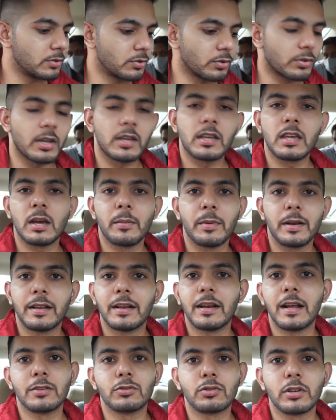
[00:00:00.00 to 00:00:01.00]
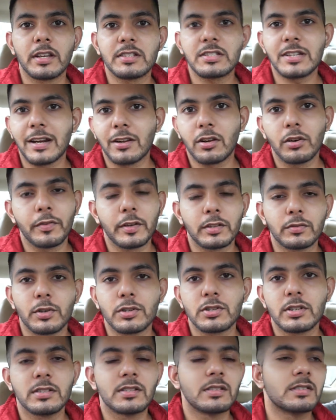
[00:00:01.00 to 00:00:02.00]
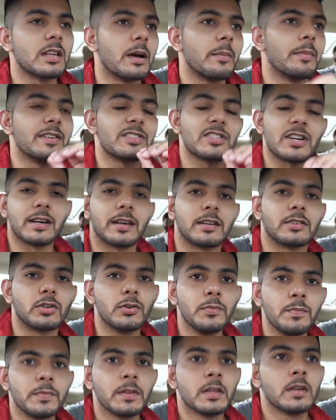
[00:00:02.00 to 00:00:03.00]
जो कि किया मैंने इनातुर के चारकोल फेस वॉश है जिससे हमेशा करता हूँ